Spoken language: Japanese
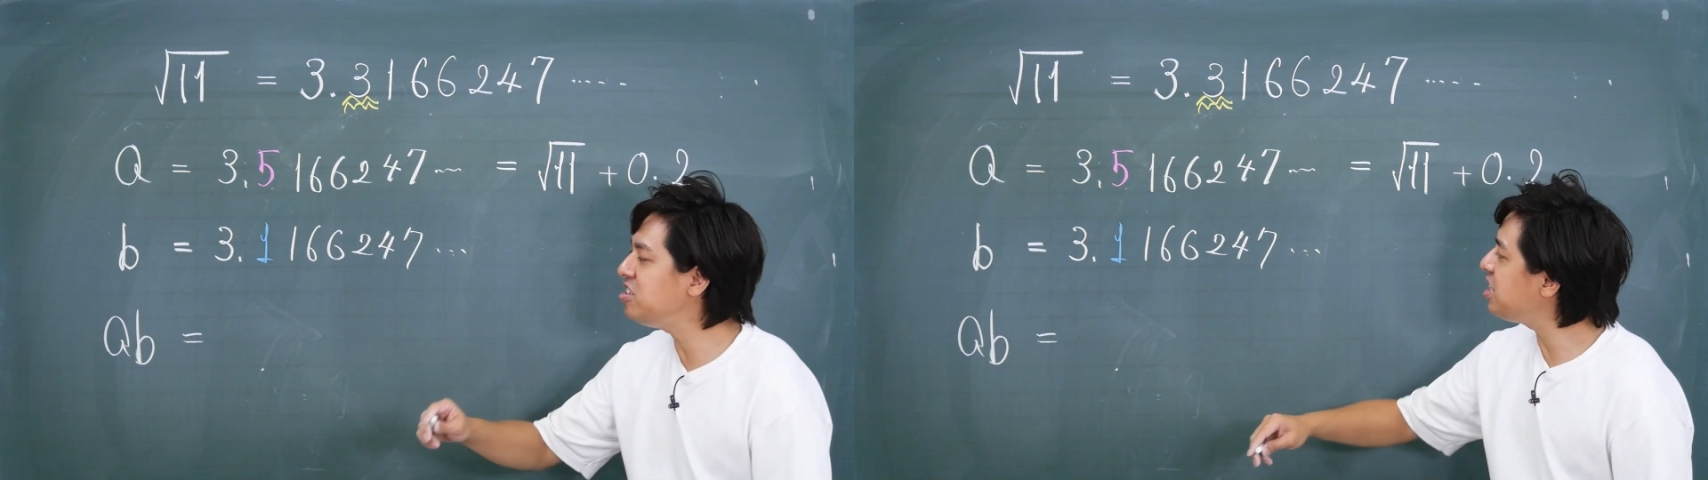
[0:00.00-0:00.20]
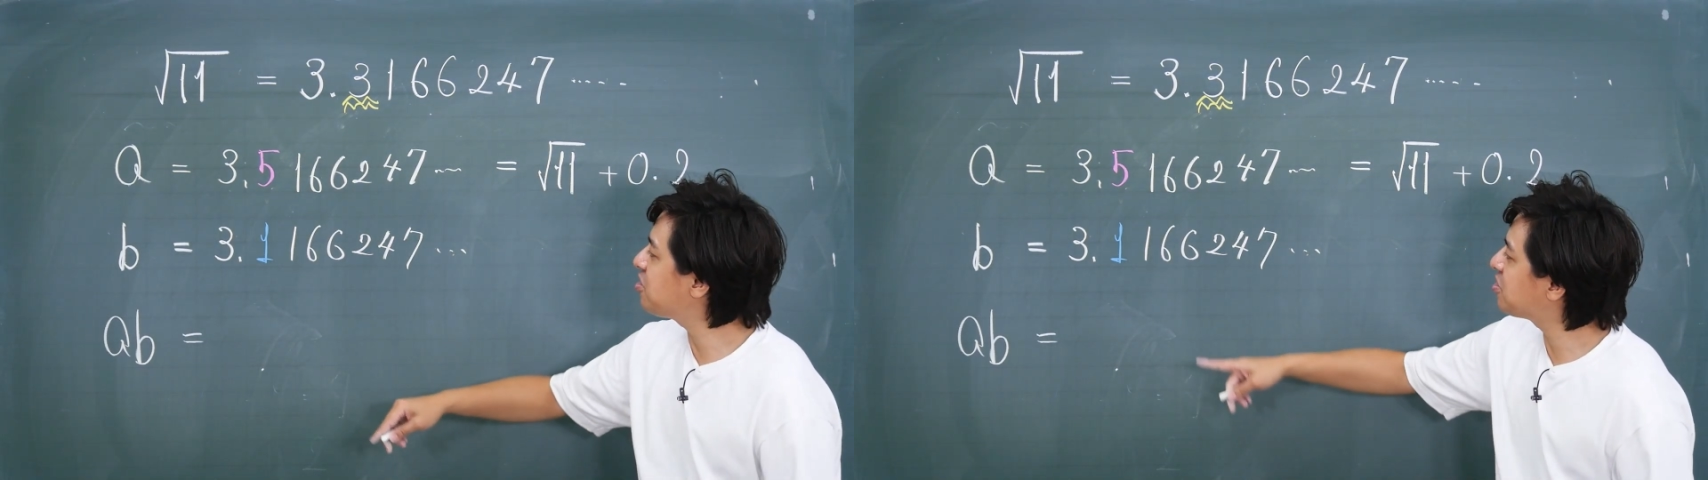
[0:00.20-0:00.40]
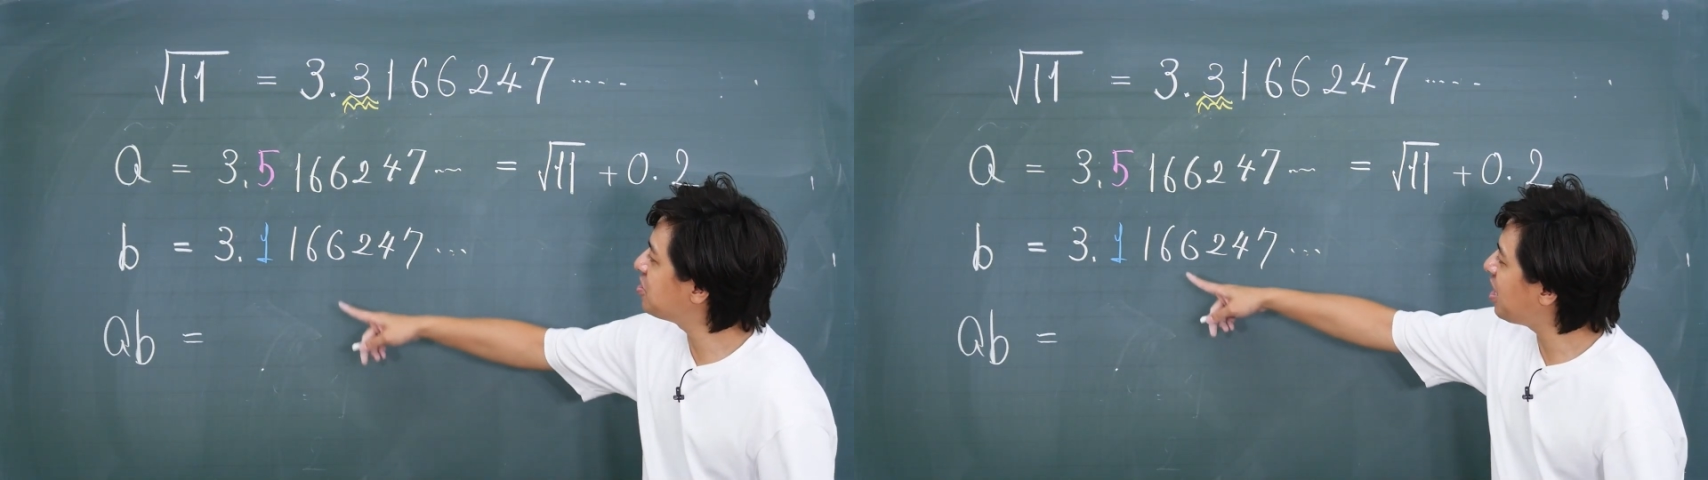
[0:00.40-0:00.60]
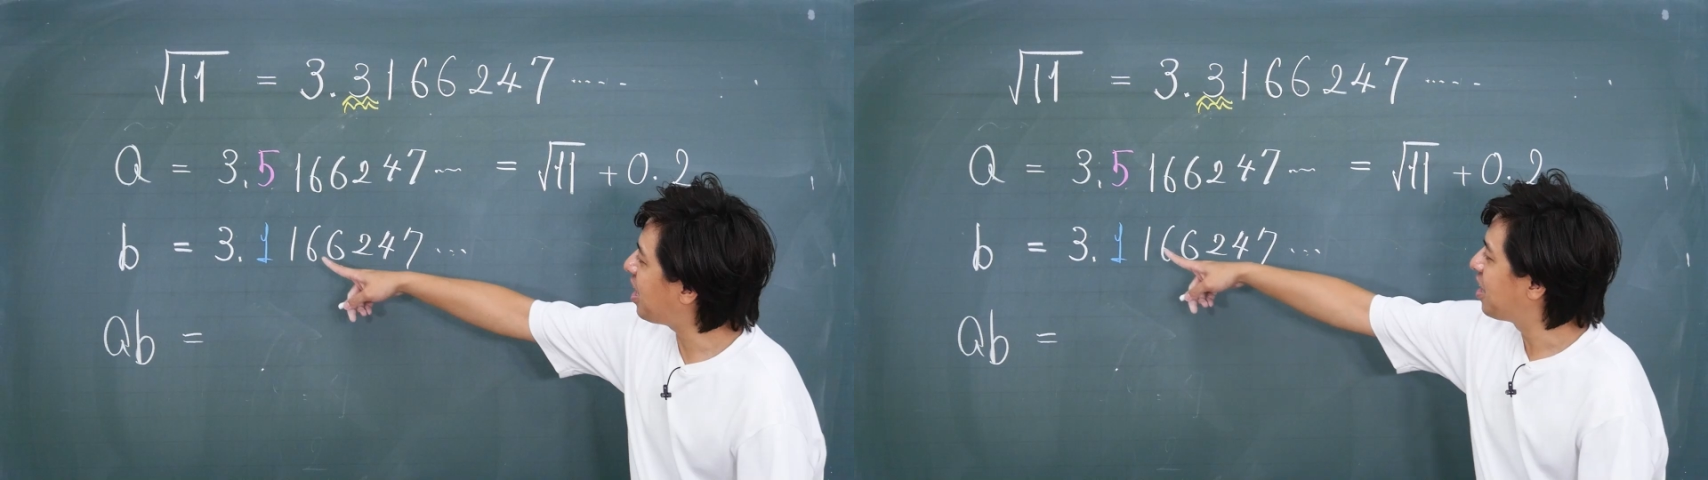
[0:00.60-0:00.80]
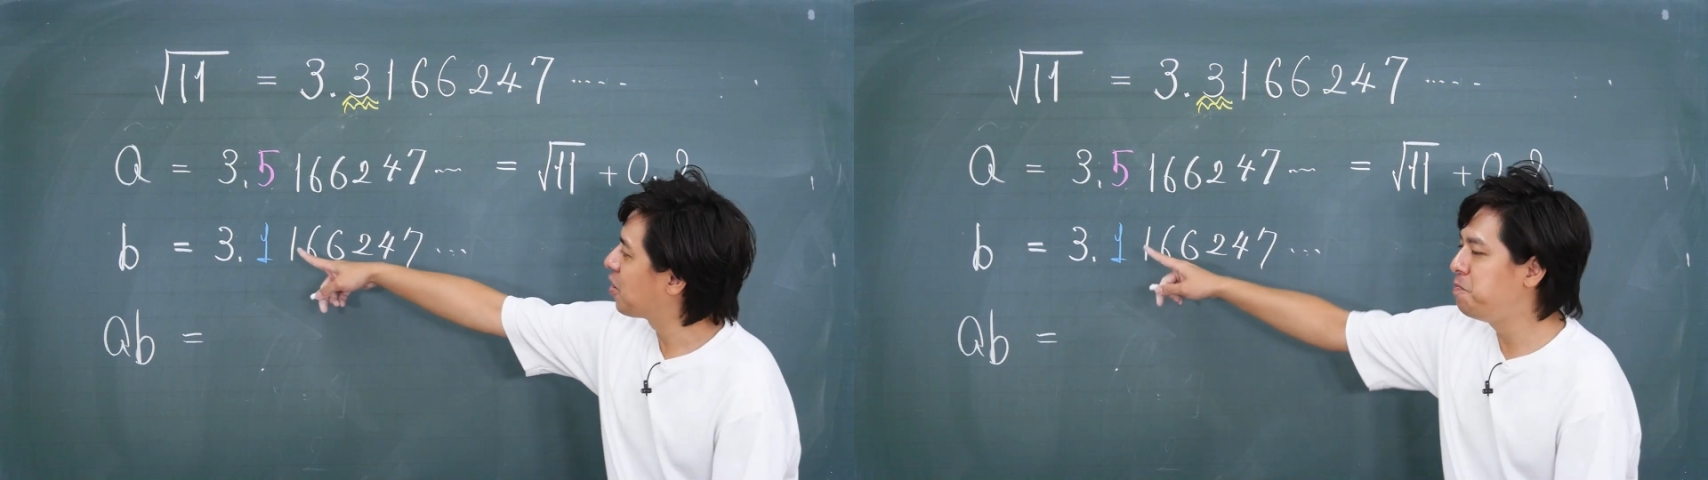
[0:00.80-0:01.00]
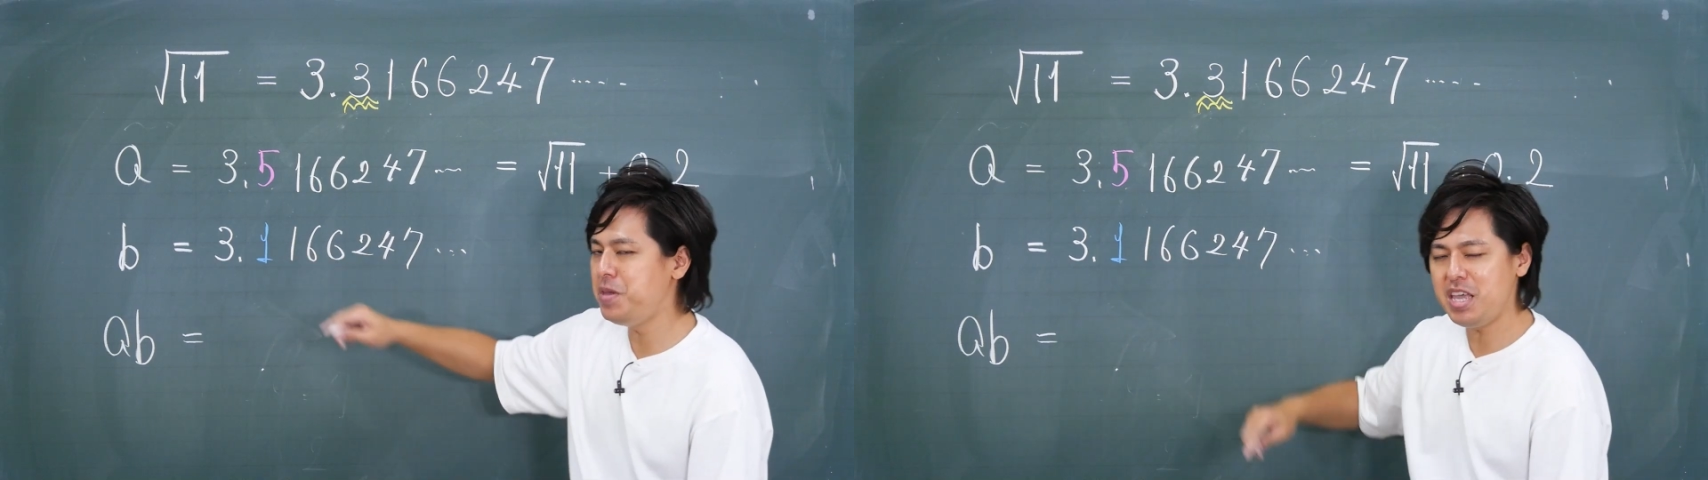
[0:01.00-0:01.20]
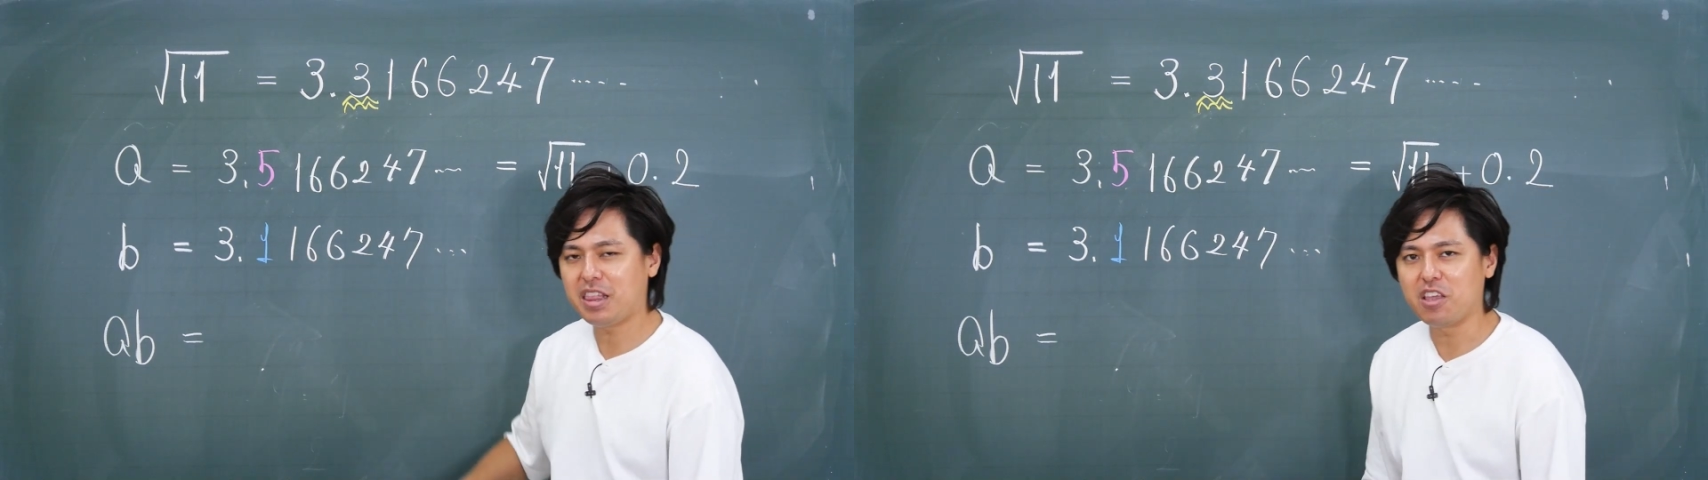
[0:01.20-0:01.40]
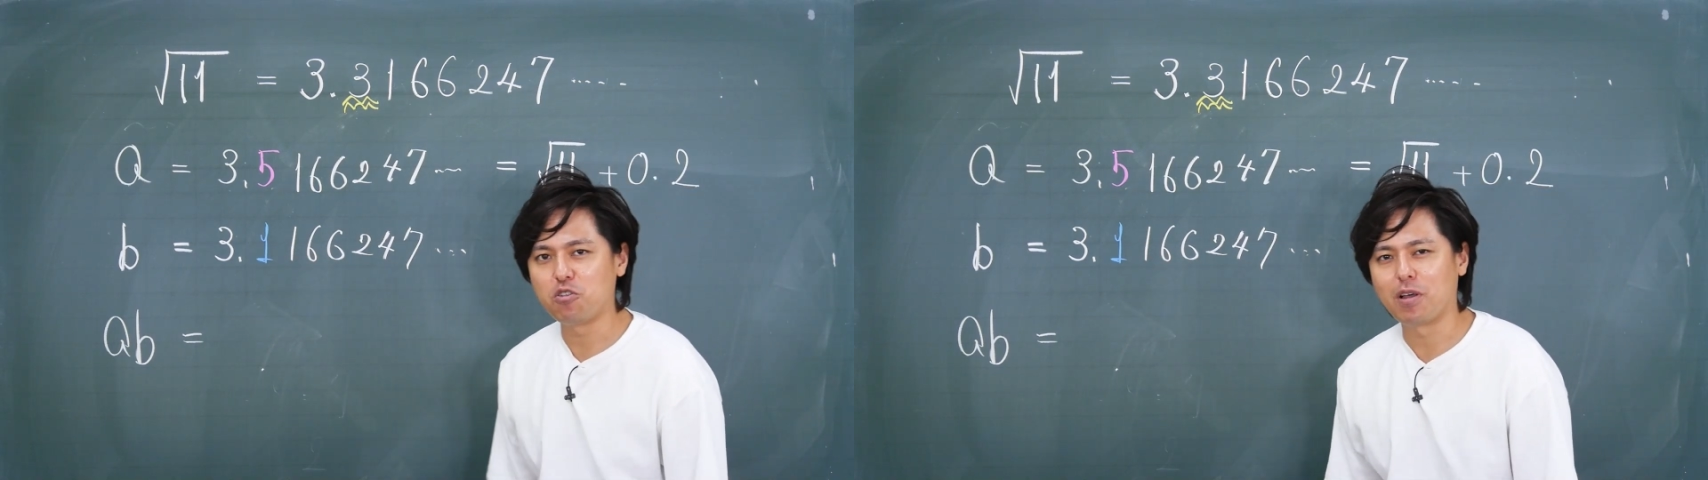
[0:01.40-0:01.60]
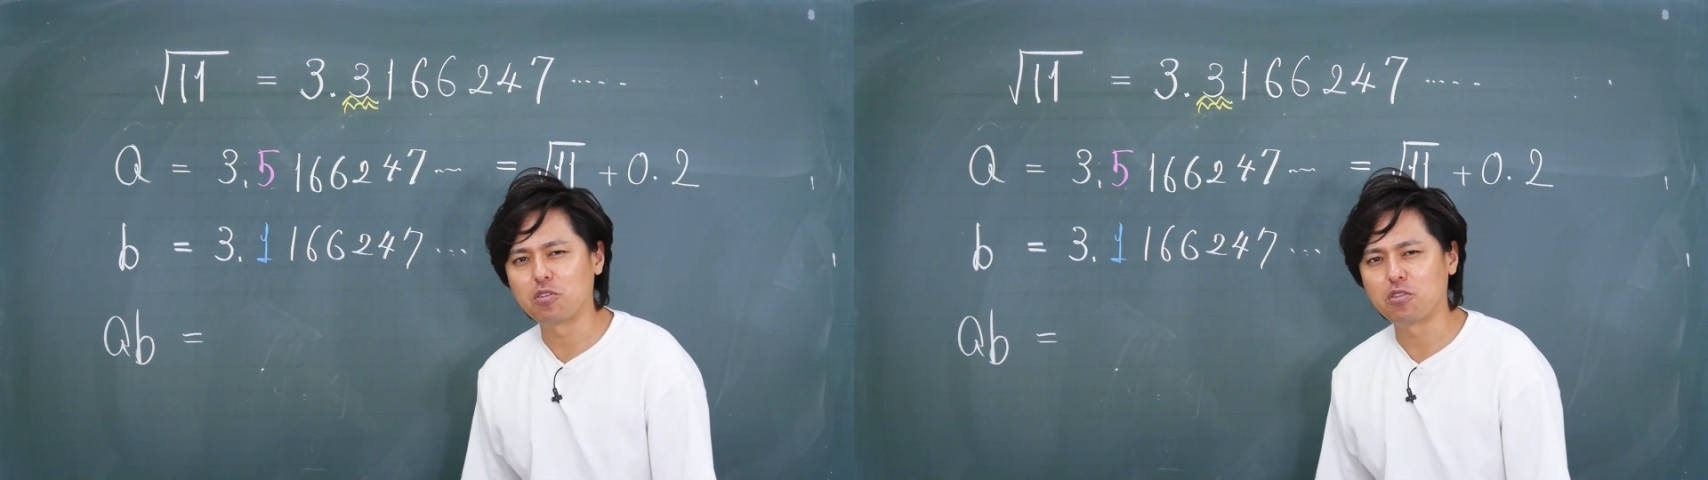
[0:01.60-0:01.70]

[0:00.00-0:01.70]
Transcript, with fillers: じ理屈で B っていうの